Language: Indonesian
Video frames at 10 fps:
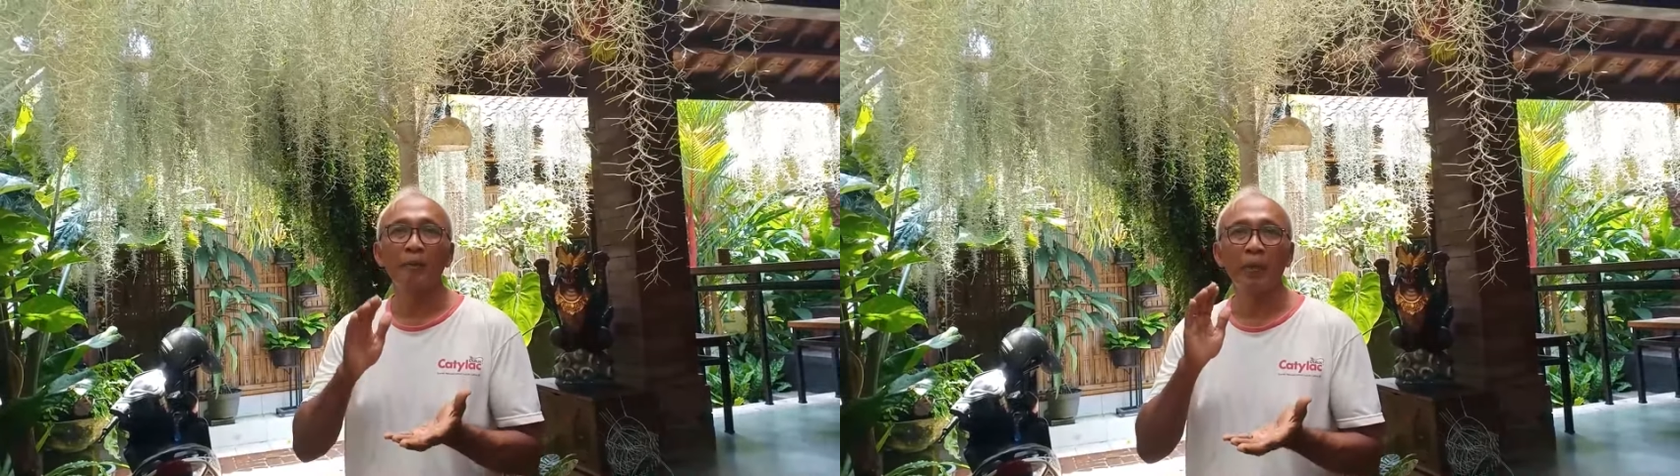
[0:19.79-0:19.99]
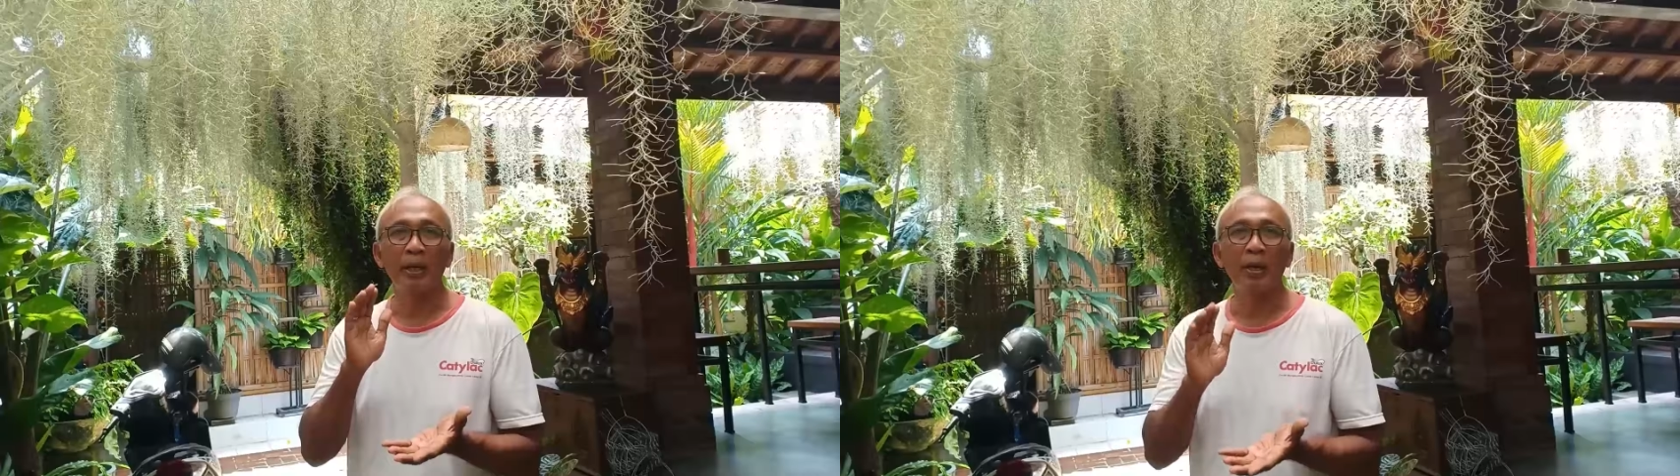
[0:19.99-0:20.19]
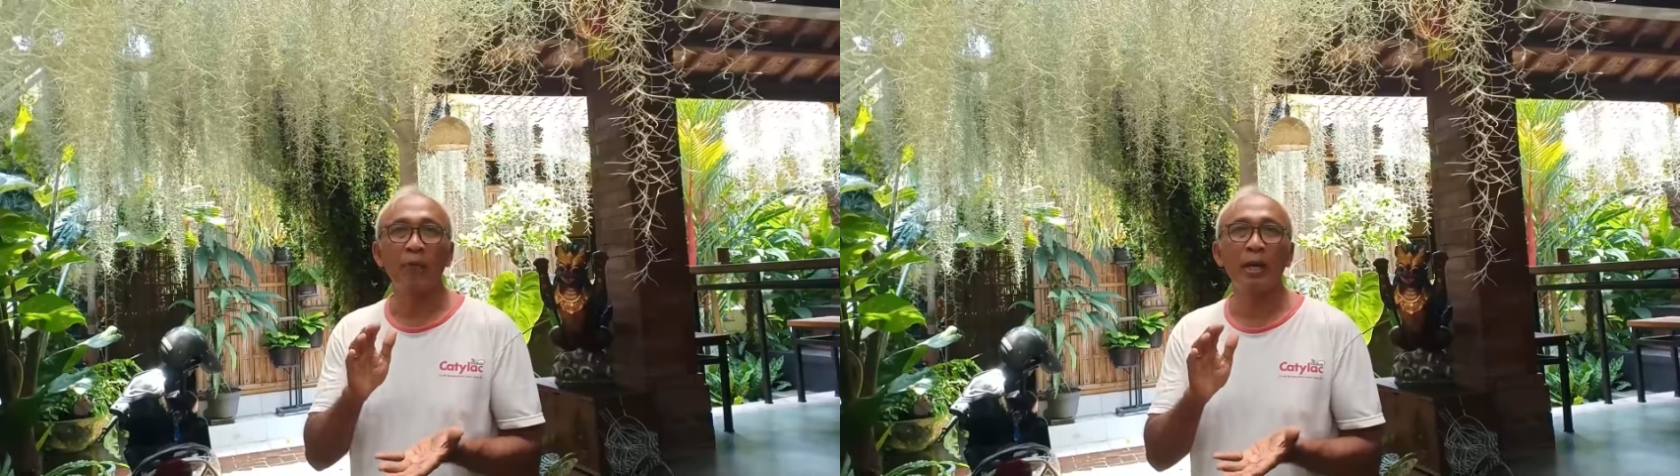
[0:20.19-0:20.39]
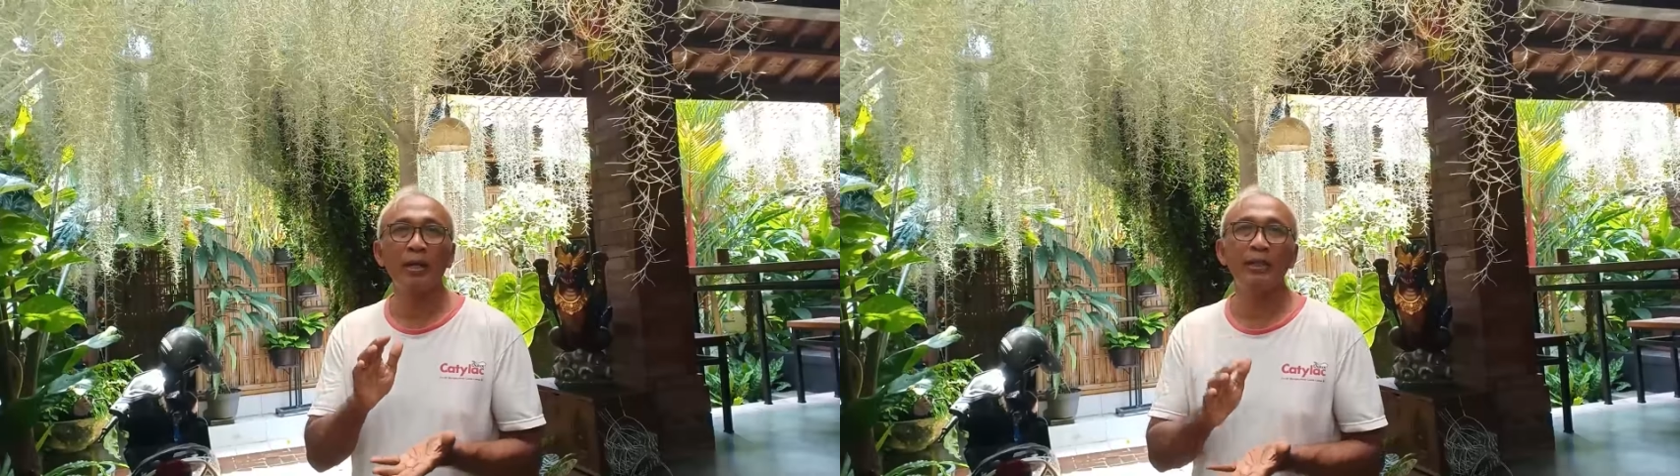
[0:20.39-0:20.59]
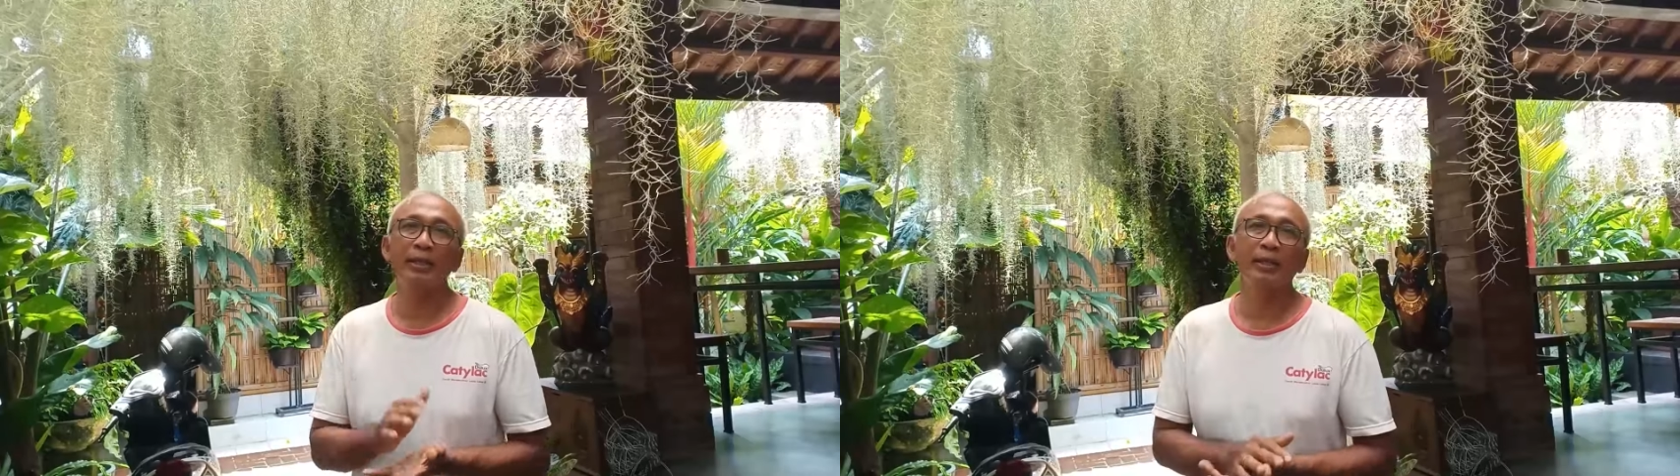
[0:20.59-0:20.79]

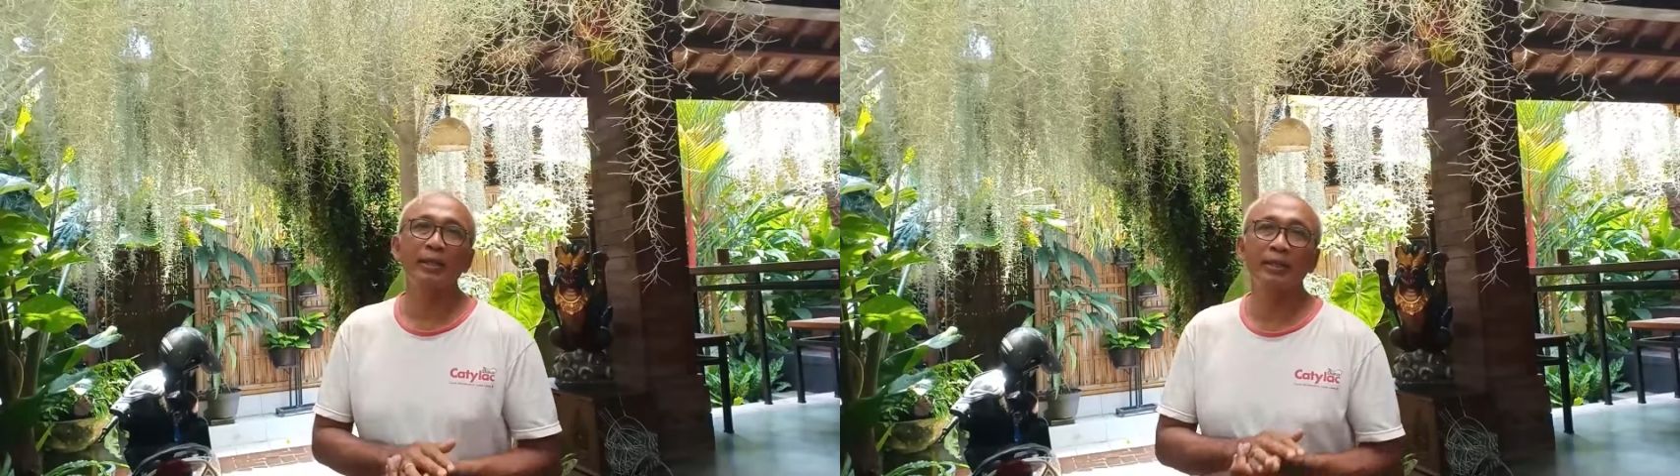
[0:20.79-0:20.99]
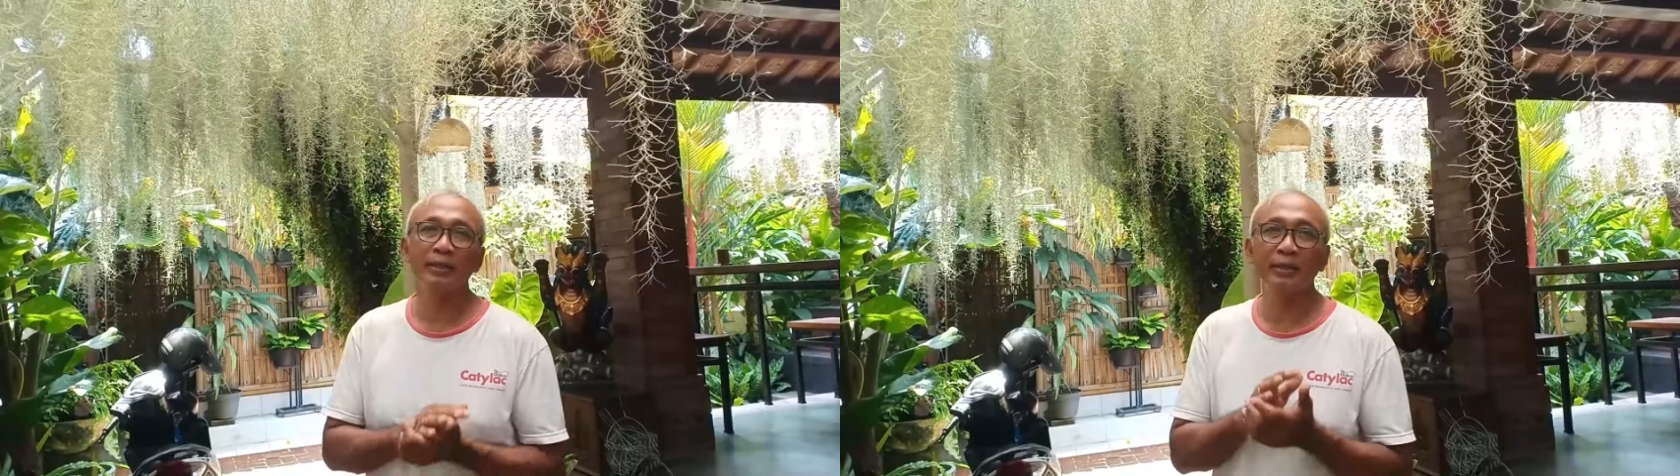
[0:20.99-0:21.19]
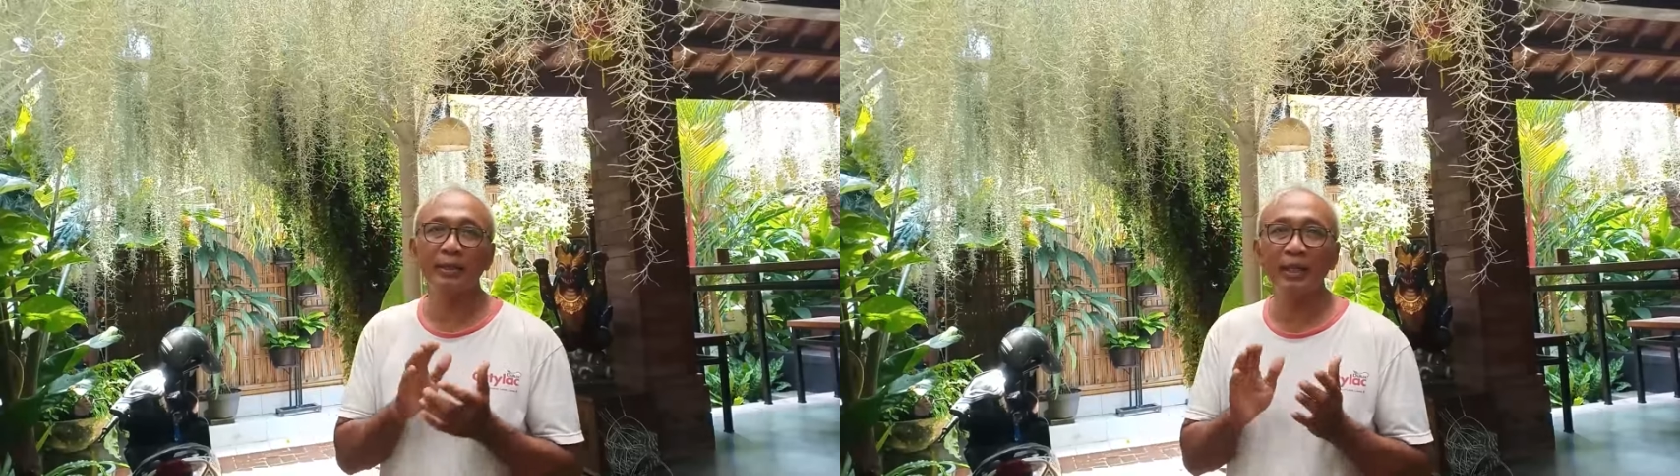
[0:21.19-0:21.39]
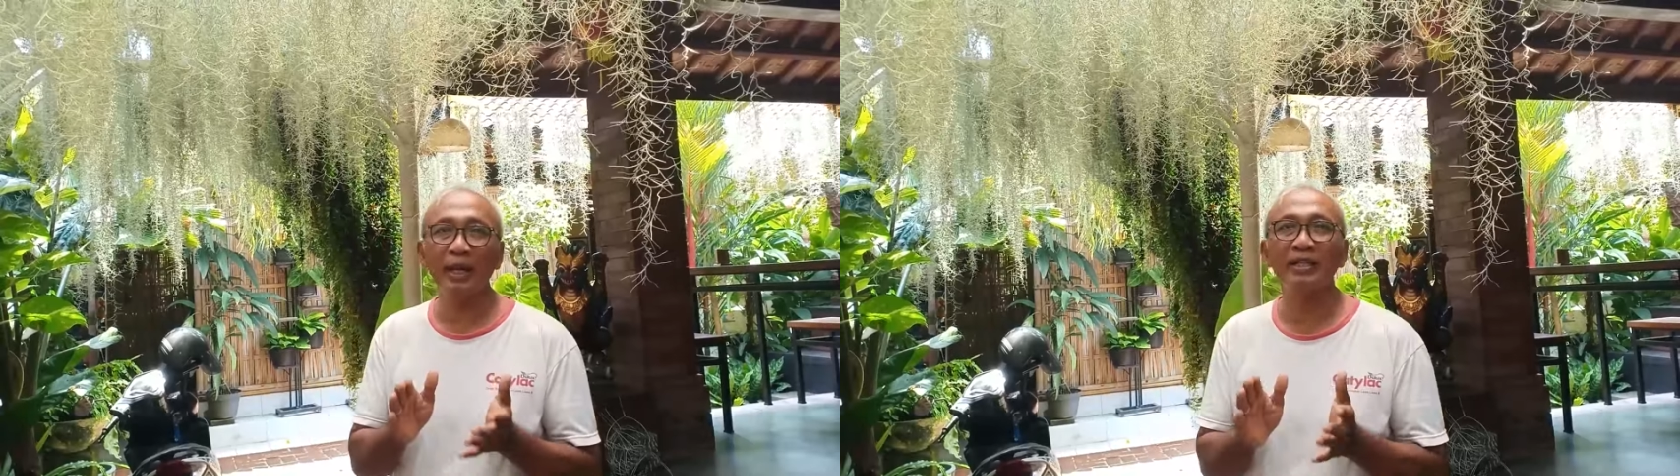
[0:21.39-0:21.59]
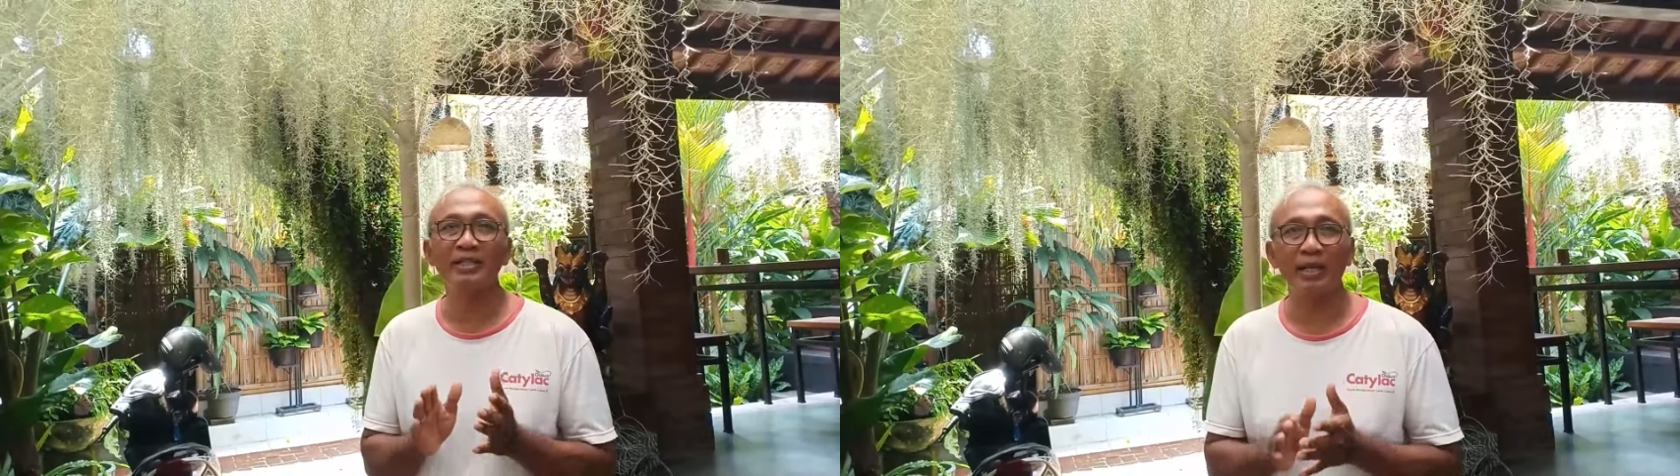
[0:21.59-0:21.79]
merawat
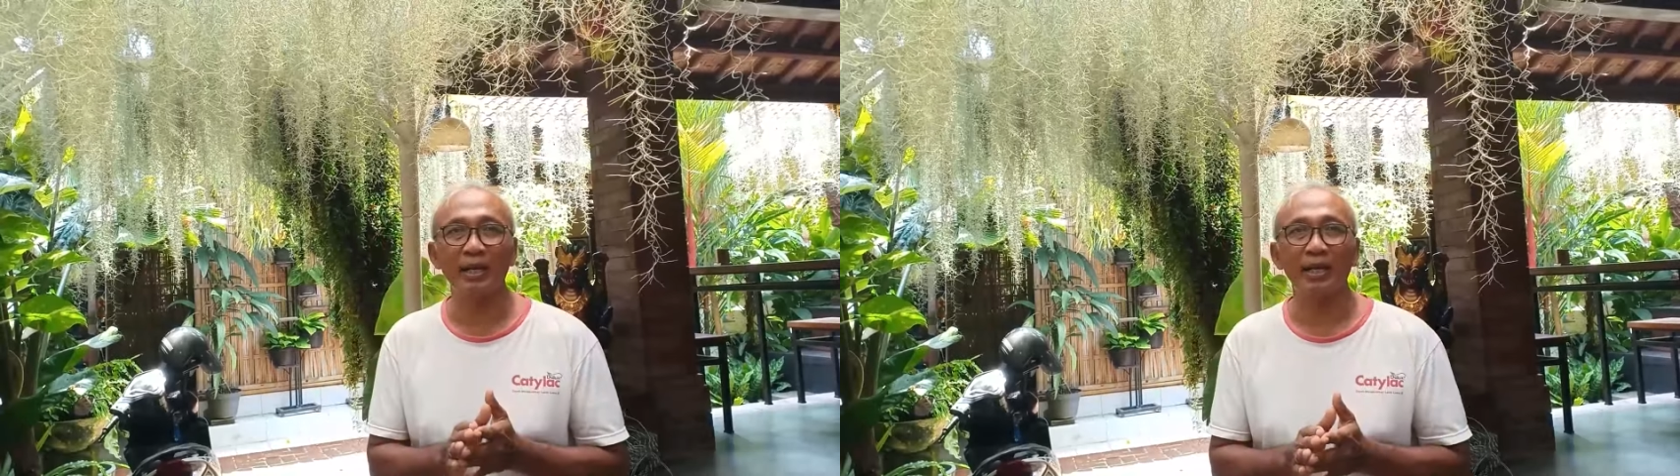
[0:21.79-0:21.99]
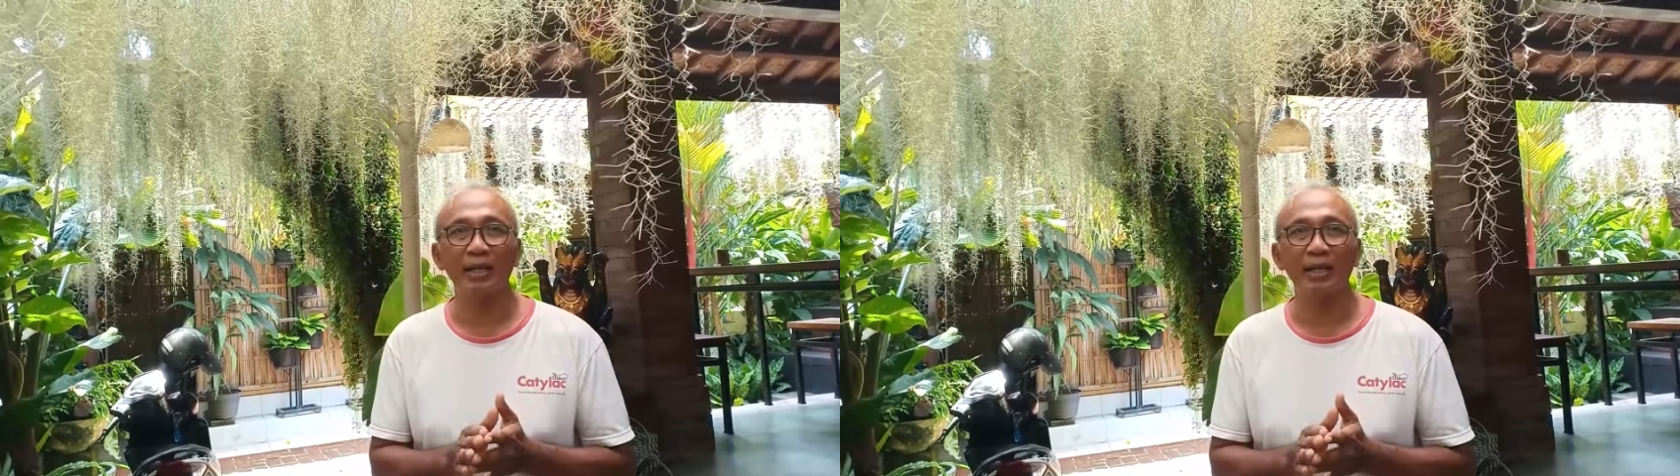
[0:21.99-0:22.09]
tilansia.